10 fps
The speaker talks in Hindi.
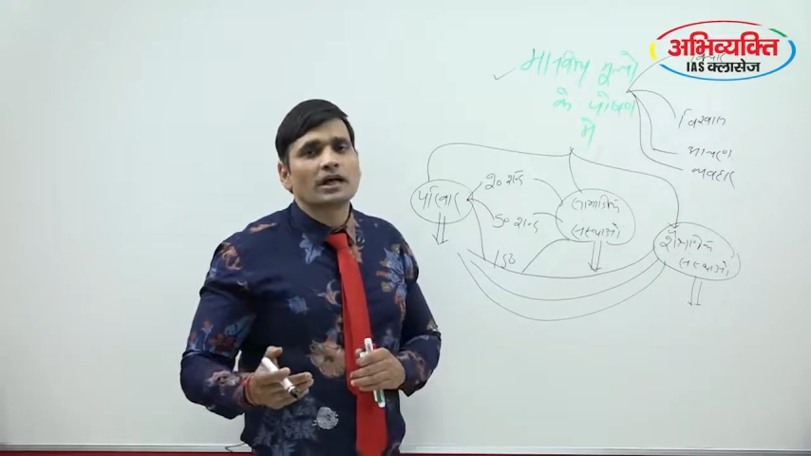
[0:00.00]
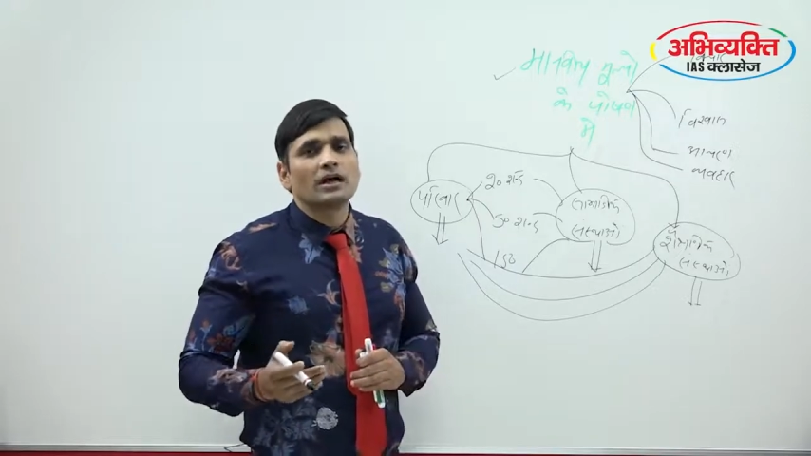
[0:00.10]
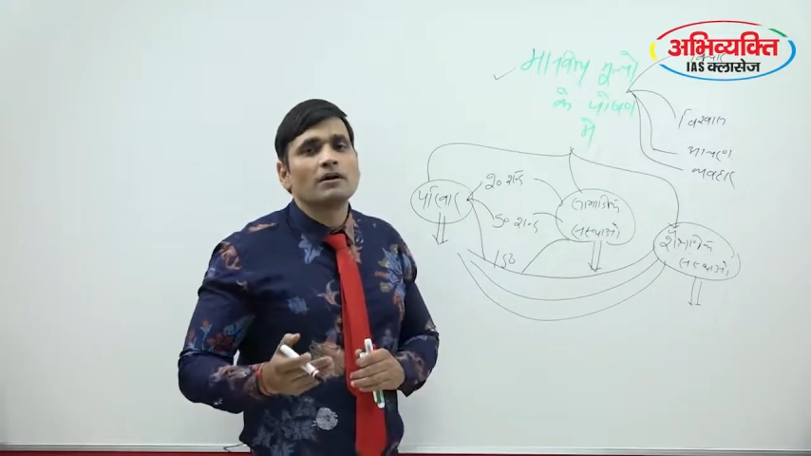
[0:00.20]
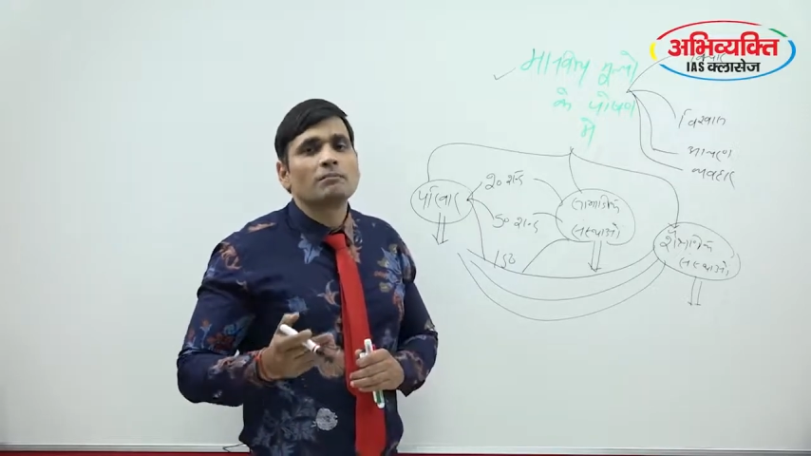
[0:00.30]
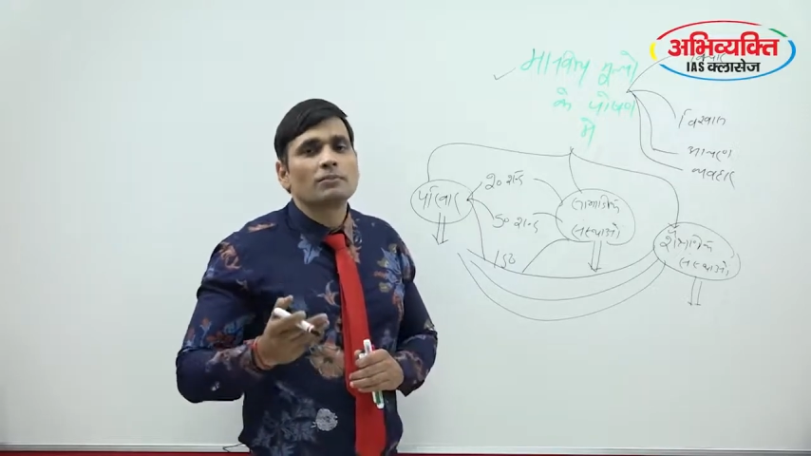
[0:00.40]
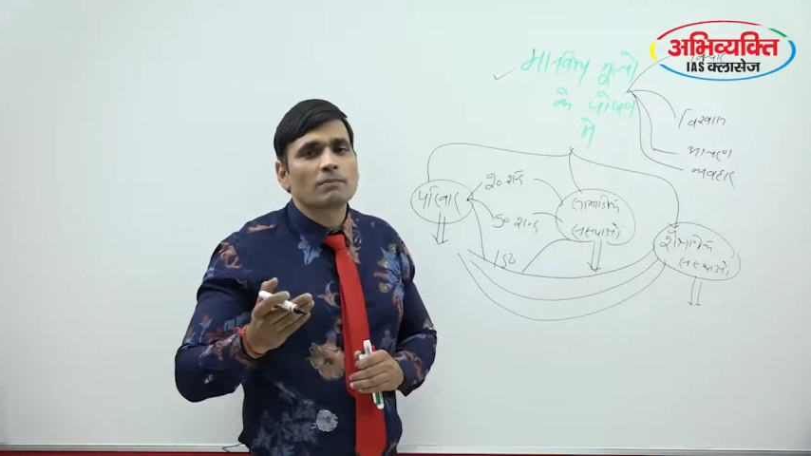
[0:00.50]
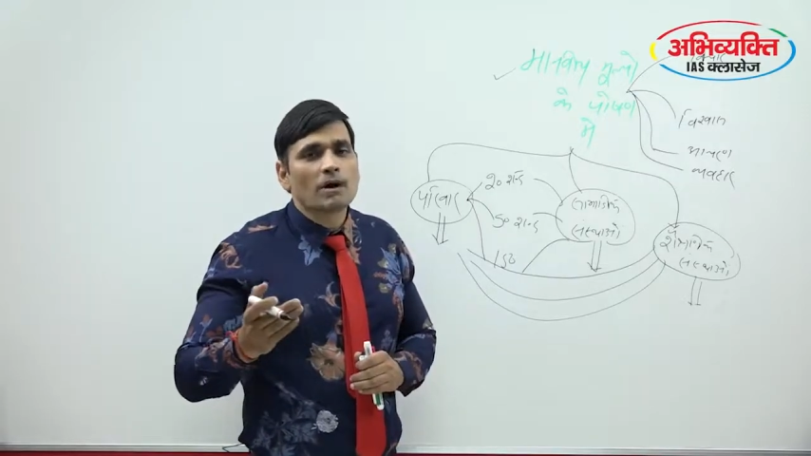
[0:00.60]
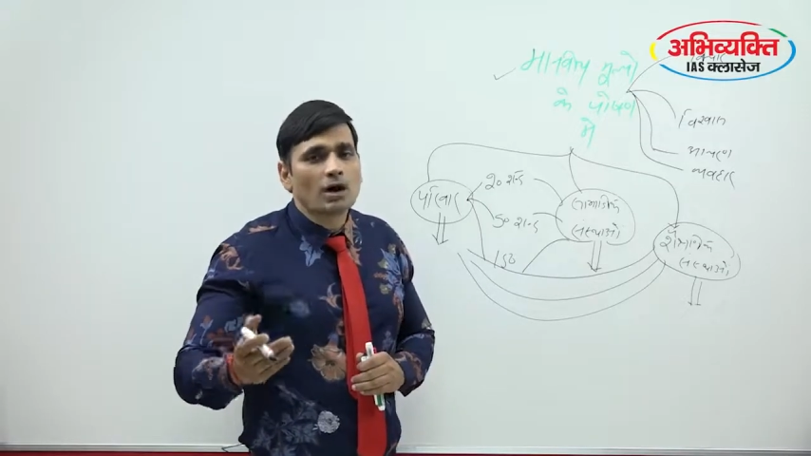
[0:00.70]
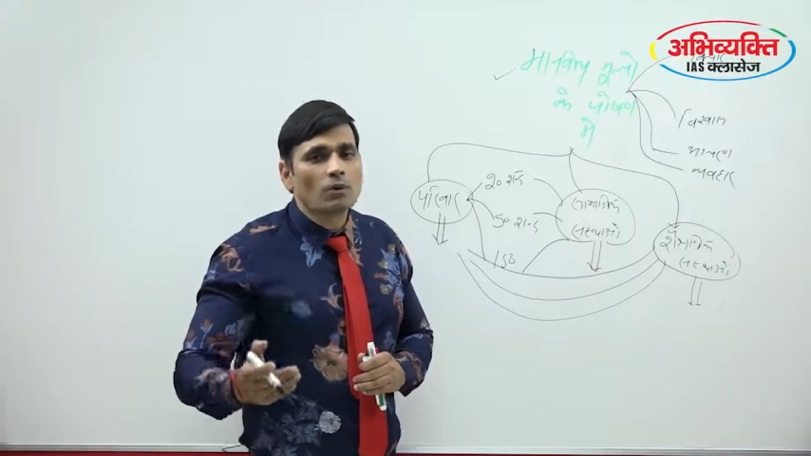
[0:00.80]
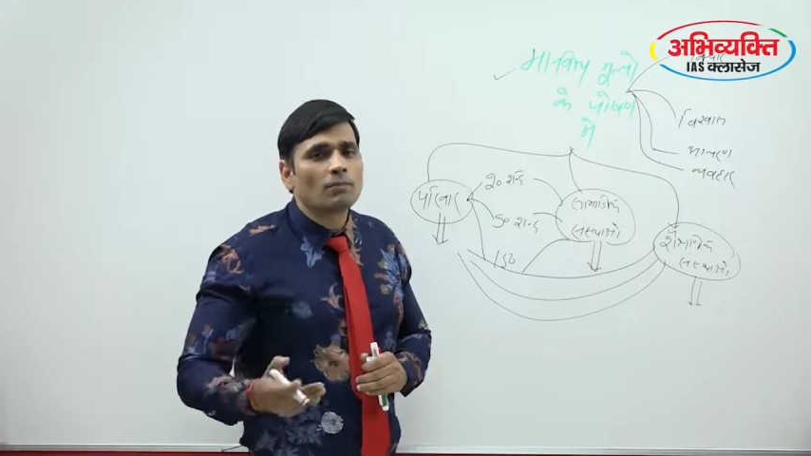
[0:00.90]
क्या
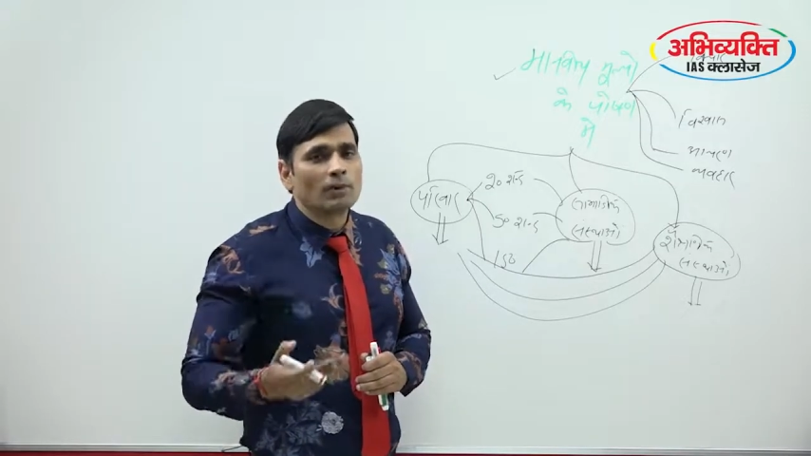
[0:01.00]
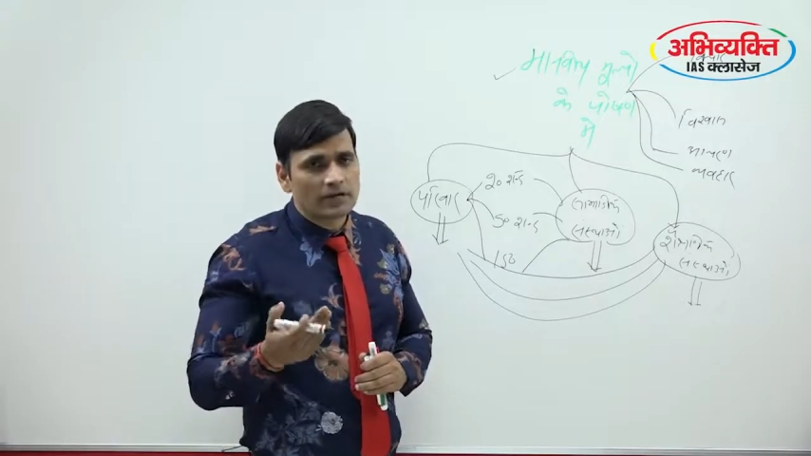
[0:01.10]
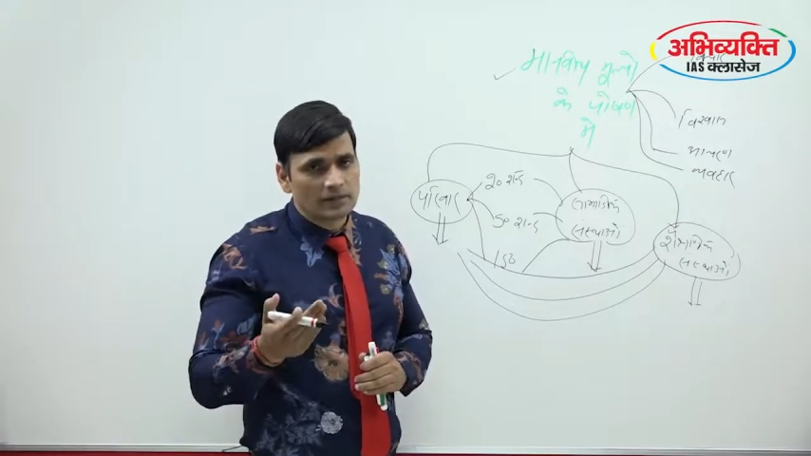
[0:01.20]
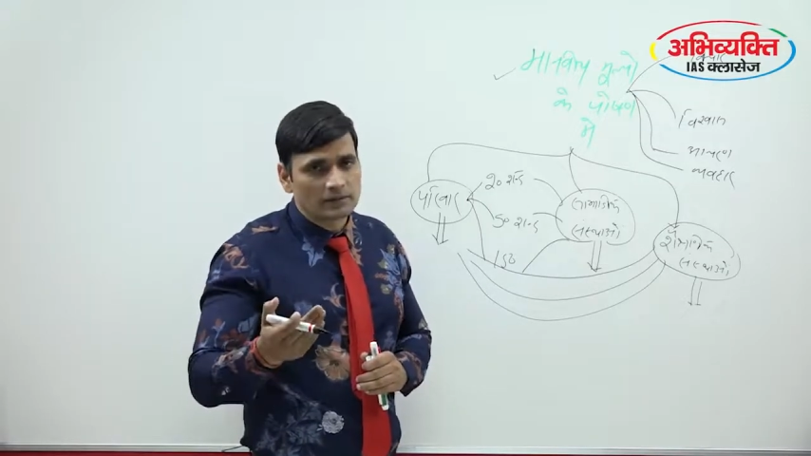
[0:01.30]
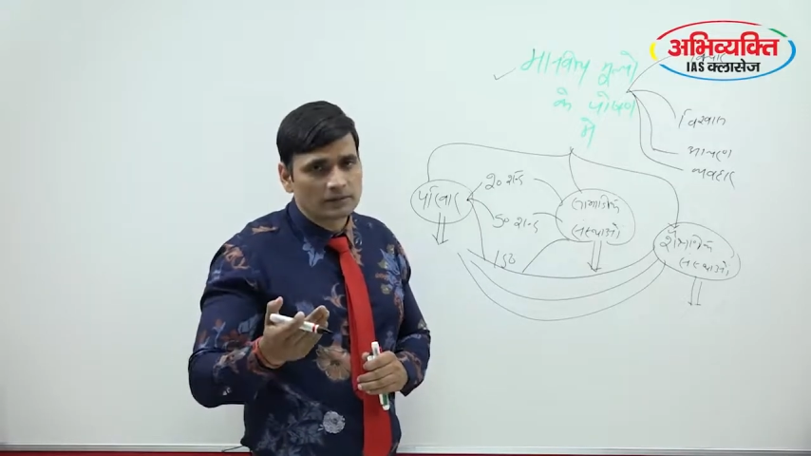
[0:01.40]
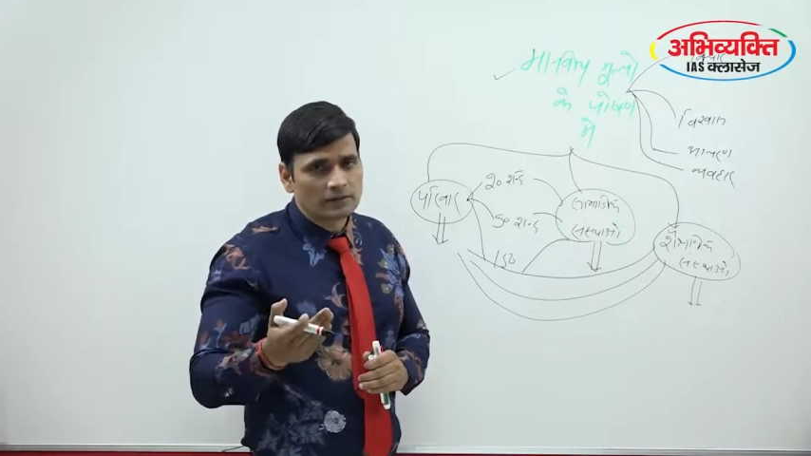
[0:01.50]
प्रभाव पड़ेगा